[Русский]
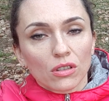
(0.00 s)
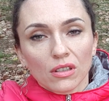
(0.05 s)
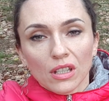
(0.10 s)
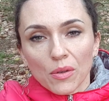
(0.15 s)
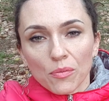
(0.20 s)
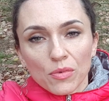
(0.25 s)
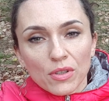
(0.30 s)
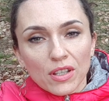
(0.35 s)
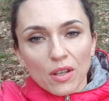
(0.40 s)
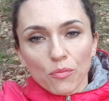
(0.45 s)

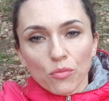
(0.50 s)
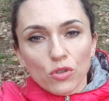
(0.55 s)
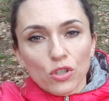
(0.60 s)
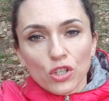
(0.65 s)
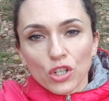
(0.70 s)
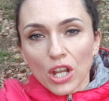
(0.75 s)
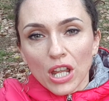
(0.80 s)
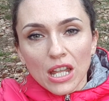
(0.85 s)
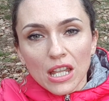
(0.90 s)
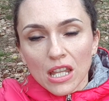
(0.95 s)
там с
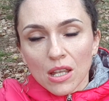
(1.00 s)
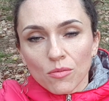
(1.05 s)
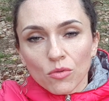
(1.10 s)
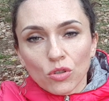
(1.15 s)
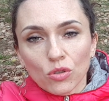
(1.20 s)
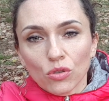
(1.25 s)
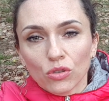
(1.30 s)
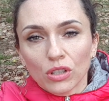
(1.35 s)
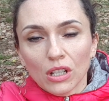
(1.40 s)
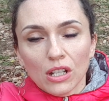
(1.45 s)
обучением
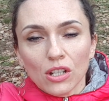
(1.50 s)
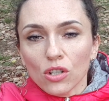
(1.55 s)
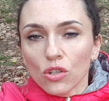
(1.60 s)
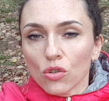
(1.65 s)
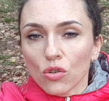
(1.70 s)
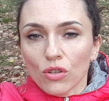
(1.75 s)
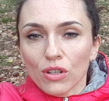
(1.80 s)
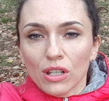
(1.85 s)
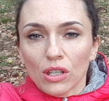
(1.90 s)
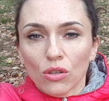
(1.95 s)
что-то
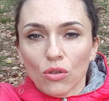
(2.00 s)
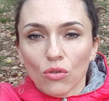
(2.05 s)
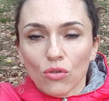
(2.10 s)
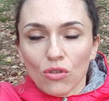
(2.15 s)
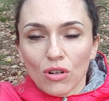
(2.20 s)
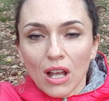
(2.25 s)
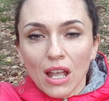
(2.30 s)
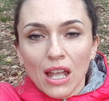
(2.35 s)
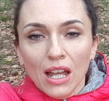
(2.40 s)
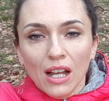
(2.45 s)
еще не
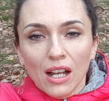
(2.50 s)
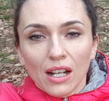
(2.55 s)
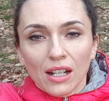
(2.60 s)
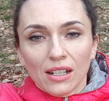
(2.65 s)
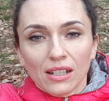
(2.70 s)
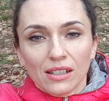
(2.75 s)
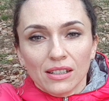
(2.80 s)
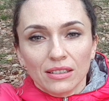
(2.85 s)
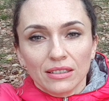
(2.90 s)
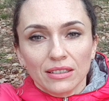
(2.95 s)
то.
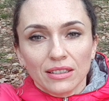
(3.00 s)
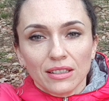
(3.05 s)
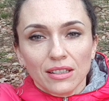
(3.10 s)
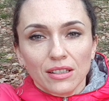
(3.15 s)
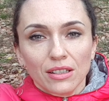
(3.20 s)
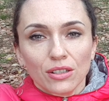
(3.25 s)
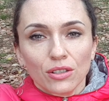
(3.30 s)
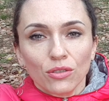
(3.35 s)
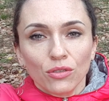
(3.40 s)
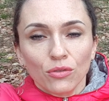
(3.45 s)

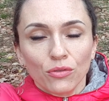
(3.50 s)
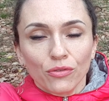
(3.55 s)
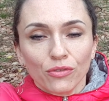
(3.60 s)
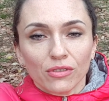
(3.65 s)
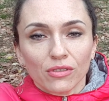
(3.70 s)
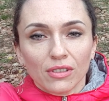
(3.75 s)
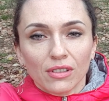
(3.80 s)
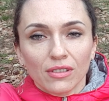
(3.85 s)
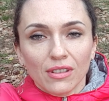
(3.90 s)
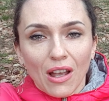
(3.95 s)
Э, ну,
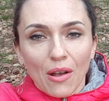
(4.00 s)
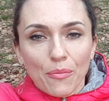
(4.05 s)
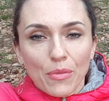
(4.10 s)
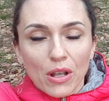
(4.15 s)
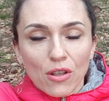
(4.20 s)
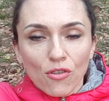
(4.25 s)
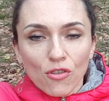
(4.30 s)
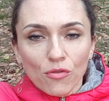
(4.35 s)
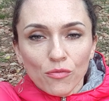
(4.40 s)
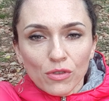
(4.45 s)
на
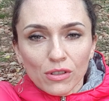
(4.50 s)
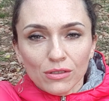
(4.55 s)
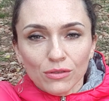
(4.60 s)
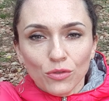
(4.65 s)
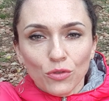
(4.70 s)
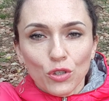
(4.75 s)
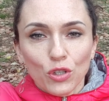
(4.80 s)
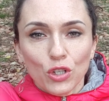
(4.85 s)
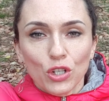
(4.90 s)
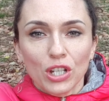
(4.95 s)
моем
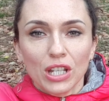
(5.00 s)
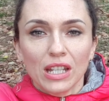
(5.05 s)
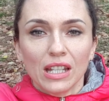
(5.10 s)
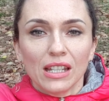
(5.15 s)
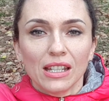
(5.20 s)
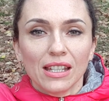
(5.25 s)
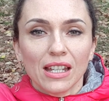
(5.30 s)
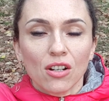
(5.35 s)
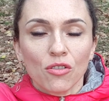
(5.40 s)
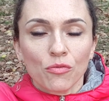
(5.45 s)

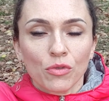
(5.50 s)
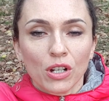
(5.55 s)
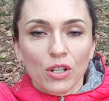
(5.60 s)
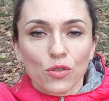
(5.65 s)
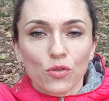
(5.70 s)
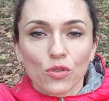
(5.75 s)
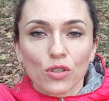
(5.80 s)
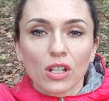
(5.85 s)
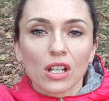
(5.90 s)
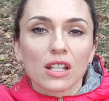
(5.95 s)
случае я вам
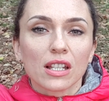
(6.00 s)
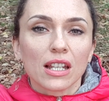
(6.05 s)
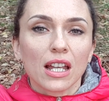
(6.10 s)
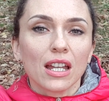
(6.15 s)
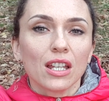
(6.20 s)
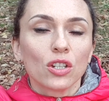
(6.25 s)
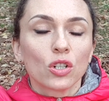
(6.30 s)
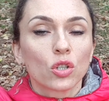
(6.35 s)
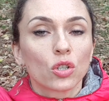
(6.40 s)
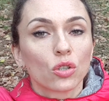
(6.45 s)
хочу
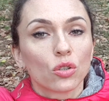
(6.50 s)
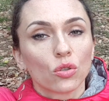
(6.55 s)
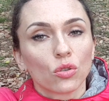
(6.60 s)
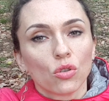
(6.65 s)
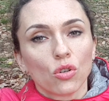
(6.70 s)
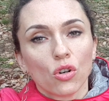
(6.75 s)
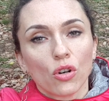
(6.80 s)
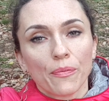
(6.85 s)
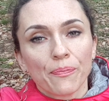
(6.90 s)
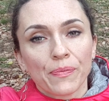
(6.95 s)
сказать,
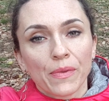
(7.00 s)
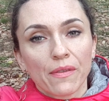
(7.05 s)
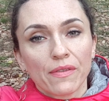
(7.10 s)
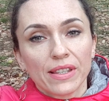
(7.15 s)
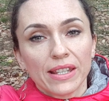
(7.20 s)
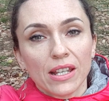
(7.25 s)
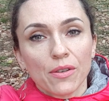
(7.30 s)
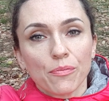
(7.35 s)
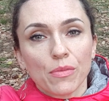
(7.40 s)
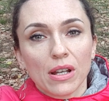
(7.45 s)
что
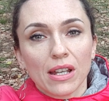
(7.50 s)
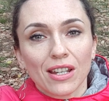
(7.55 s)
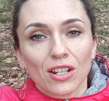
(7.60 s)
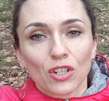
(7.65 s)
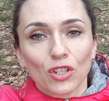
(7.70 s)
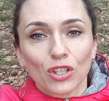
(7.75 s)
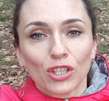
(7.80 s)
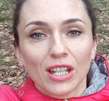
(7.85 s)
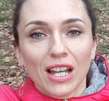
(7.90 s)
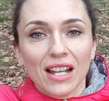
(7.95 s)
все мои
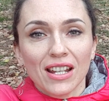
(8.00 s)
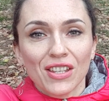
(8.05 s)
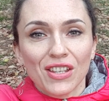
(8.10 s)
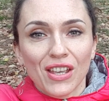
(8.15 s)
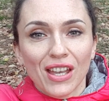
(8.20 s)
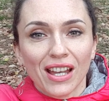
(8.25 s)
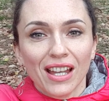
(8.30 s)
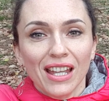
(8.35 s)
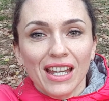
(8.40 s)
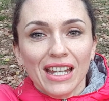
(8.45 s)

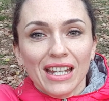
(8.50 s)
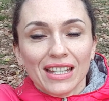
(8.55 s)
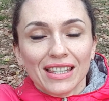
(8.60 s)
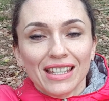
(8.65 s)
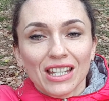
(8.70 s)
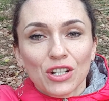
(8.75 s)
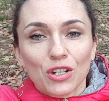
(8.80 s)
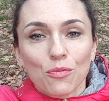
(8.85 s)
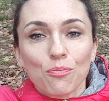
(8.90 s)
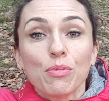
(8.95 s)
ожидания
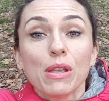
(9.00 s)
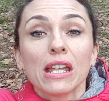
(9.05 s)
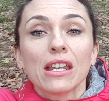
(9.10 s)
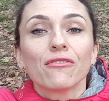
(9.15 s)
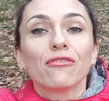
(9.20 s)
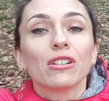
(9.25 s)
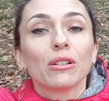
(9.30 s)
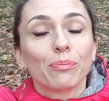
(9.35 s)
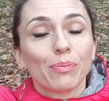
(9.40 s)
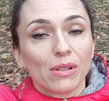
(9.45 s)
даже
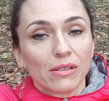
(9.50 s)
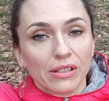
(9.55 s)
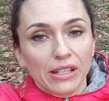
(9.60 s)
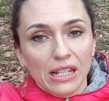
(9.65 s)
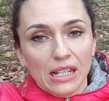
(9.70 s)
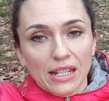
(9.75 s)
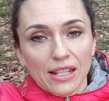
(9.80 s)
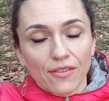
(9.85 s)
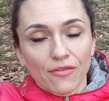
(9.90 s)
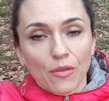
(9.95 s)

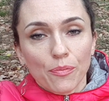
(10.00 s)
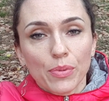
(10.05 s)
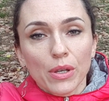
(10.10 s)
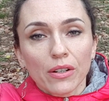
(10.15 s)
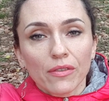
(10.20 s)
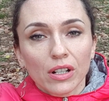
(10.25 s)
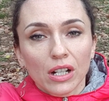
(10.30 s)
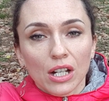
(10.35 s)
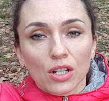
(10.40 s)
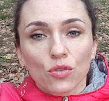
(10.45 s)
перевыполнились.
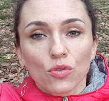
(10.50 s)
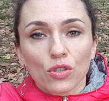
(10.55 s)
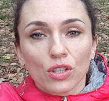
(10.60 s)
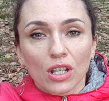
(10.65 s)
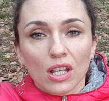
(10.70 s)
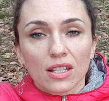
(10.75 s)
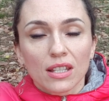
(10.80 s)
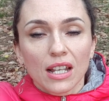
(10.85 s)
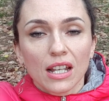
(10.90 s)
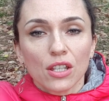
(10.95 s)
Во-первых, хочу
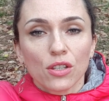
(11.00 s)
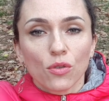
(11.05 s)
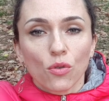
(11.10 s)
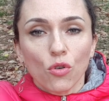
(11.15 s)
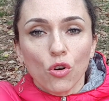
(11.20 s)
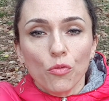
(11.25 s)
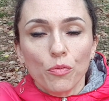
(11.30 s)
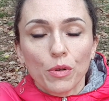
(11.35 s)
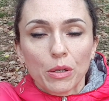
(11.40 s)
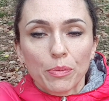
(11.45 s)
сказать
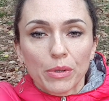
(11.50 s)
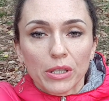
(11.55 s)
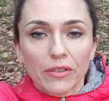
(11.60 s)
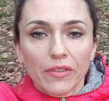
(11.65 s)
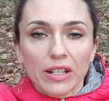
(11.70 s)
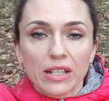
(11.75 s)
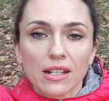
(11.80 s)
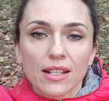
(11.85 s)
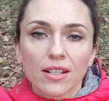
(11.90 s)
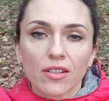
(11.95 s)
о
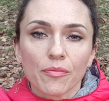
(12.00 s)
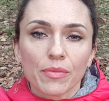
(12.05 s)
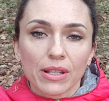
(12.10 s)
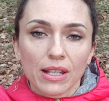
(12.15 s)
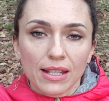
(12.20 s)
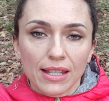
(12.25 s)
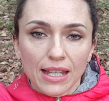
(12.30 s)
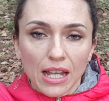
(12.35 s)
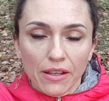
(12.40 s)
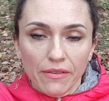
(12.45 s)
преподавательском
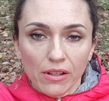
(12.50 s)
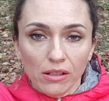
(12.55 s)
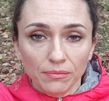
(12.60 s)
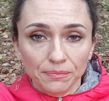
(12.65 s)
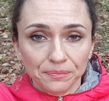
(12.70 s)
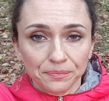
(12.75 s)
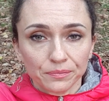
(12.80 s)
составе.